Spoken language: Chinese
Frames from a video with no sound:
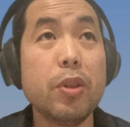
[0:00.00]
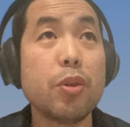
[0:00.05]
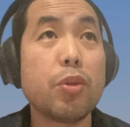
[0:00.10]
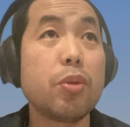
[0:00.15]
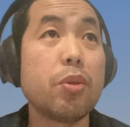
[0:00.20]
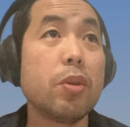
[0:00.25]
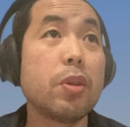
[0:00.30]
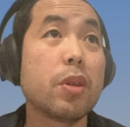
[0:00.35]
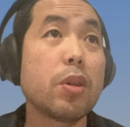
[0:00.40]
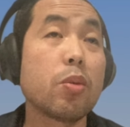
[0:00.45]

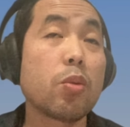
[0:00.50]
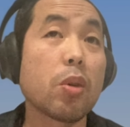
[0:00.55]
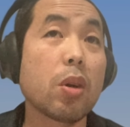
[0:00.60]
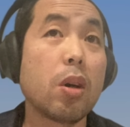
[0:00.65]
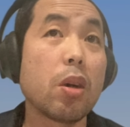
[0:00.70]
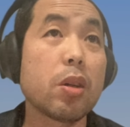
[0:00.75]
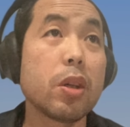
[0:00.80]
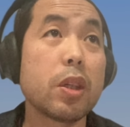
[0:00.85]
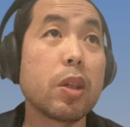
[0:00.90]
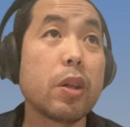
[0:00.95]
你去这
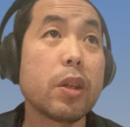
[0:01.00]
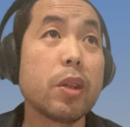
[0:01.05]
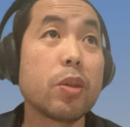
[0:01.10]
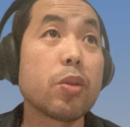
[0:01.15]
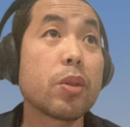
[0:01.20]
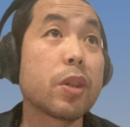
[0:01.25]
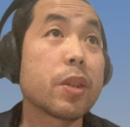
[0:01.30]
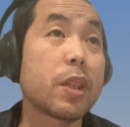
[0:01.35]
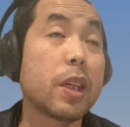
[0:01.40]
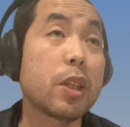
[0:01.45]
种高科技行
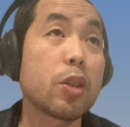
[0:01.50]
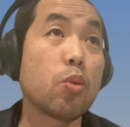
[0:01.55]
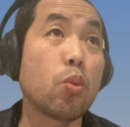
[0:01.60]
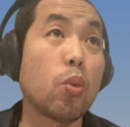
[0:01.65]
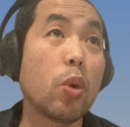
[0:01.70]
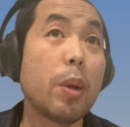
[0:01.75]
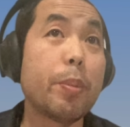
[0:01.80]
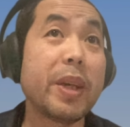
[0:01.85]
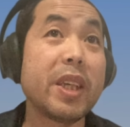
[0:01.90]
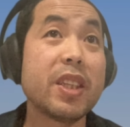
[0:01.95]
业都是三
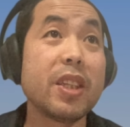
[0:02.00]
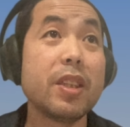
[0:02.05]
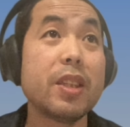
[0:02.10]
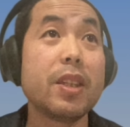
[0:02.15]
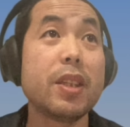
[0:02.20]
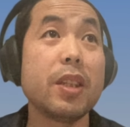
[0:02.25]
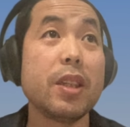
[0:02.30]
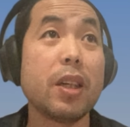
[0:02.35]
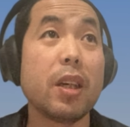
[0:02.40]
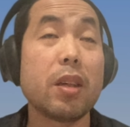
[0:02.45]
十五万美
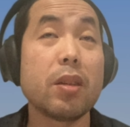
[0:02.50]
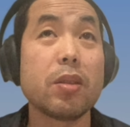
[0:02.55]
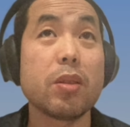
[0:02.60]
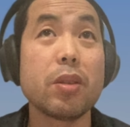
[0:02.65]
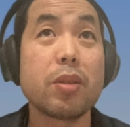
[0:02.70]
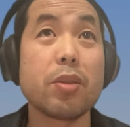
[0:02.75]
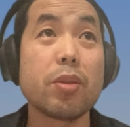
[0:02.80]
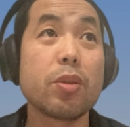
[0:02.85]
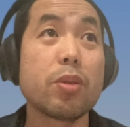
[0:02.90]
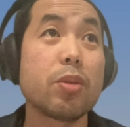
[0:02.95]
金起啊，
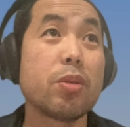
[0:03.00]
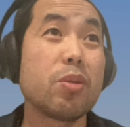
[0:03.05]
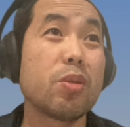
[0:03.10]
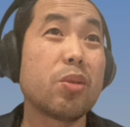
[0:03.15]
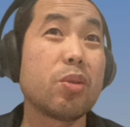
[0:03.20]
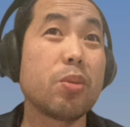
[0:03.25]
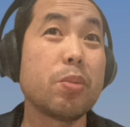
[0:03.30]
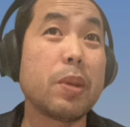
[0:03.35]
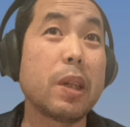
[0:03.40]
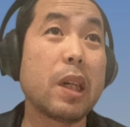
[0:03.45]
其实
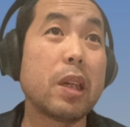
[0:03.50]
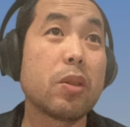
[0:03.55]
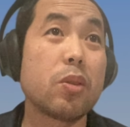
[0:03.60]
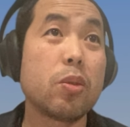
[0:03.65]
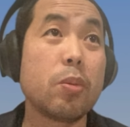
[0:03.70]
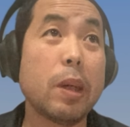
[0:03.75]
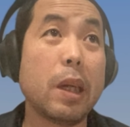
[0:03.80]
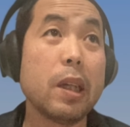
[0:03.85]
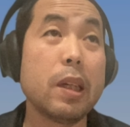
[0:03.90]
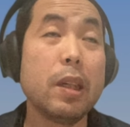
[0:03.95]
是
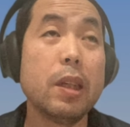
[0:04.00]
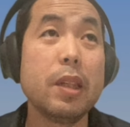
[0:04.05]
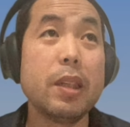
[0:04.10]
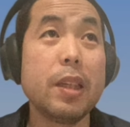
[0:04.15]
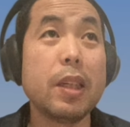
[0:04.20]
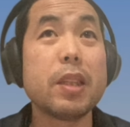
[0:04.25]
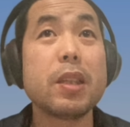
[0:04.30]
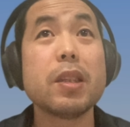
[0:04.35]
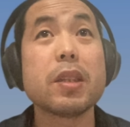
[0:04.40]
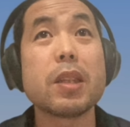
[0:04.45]
吧？对吧？
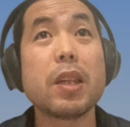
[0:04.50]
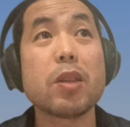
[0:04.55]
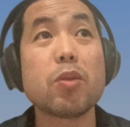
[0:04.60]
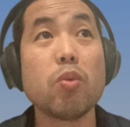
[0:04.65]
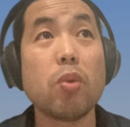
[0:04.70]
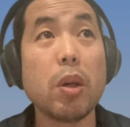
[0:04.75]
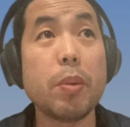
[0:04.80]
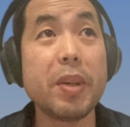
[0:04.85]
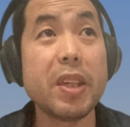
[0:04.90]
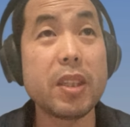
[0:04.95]
年薪
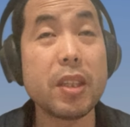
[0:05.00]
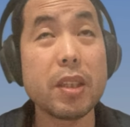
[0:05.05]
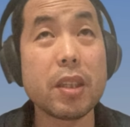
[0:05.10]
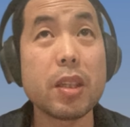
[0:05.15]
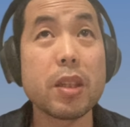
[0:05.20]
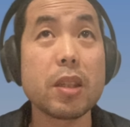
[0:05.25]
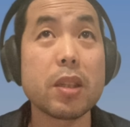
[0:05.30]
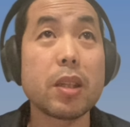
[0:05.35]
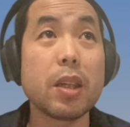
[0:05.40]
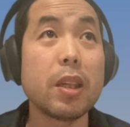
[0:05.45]
三十五万美
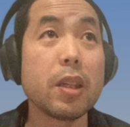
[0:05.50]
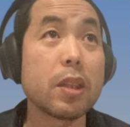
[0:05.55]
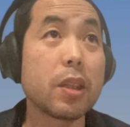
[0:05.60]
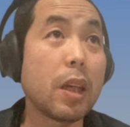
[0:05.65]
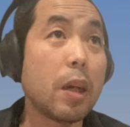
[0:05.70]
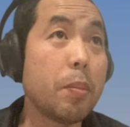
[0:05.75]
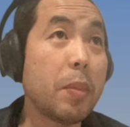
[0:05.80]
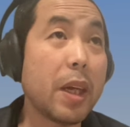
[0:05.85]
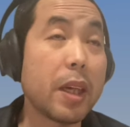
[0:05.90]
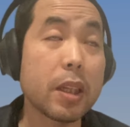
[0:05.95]
金，在在
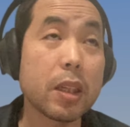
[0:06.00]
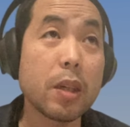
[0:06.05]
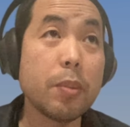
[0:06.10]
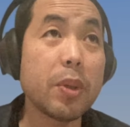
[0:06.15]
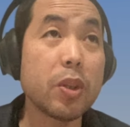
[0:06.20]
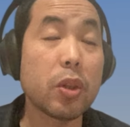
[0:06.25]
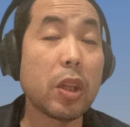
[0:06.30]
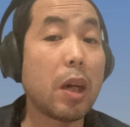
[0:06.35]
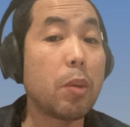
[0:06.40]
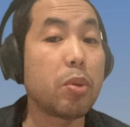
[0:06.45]
丹麦
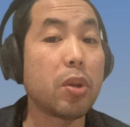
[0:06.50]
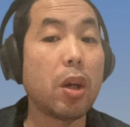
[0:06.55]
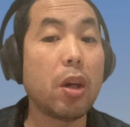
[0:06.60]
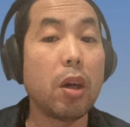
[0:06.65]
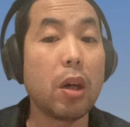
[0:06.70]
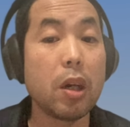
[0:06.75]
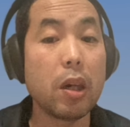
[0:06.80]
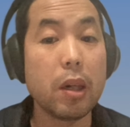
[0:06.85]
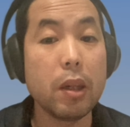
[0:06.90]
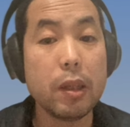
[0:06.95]
根本就达不
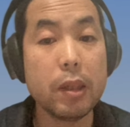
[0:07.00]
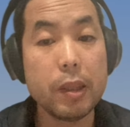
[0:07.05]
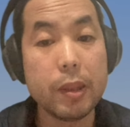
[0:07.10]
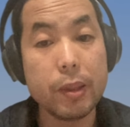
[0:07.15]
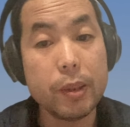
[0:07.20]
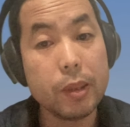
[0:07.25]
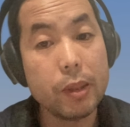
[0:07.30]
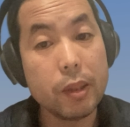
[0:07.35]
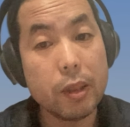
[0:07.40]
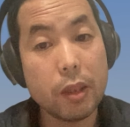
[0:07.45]
到啊，
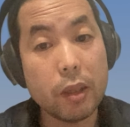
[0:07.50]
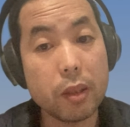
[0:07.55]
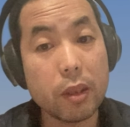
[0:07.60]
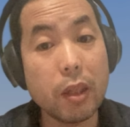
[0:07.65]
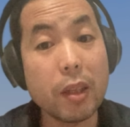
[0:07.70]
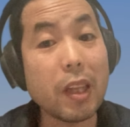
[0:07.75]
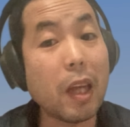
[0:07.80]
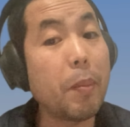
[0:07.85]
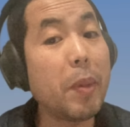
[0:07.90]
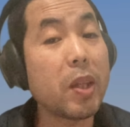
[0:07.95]

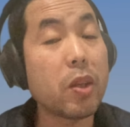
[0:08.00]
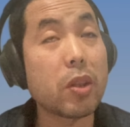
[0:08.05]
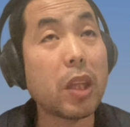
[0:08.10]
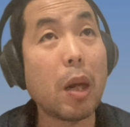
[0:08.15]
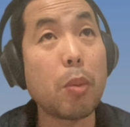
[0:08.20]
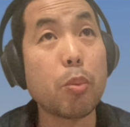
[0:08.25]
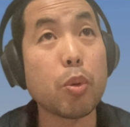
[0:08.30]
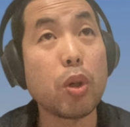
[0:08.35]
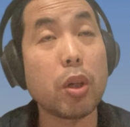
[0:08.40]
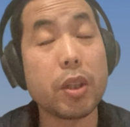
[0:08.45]
但丹麦
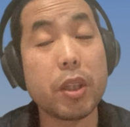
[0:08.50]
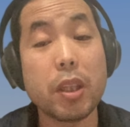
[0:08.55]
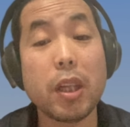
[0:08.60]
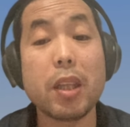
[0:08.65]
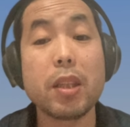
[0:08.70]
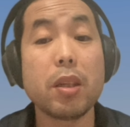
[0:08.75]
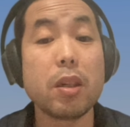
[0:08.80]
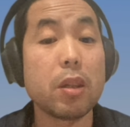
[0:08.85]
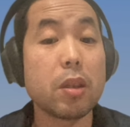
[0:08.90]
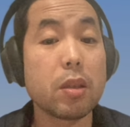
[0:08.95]
都达不到，其
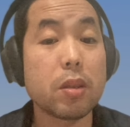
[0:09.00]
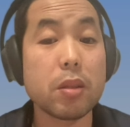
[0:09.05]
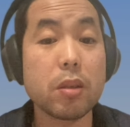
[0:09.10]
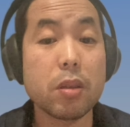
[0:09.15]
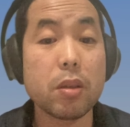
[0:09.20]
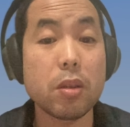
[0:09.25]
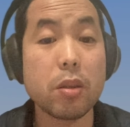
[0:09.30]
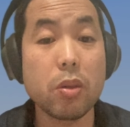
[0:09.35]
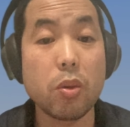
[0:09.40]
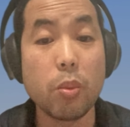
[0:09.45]
他的
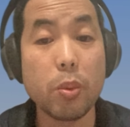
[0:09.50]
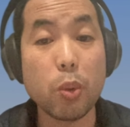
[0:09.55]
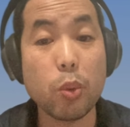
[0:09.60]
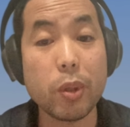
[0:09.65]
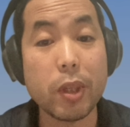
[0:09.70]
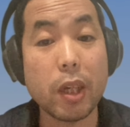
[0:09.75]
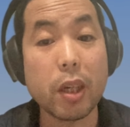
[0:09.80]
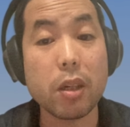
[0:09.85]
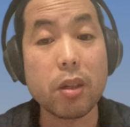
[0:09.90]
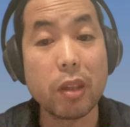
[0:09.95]
欧
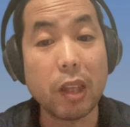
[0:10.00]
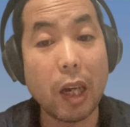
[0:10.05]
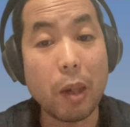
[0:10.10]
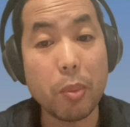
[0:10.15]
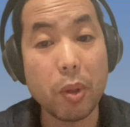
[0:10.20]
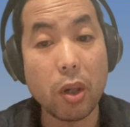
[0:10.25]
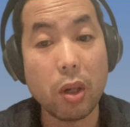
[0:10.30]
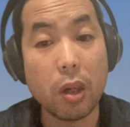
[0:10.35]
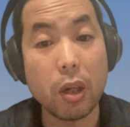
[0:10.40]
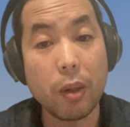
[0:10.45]
盟国家更
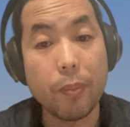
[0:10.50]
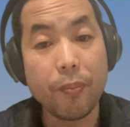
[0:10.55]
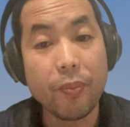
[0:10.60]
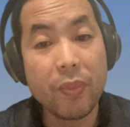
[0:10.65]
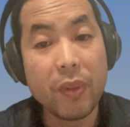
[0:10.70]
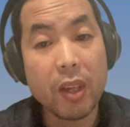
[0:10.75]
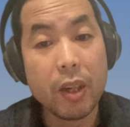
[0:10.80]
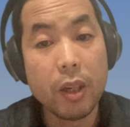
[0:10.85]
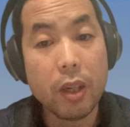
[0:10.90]
达不到啊。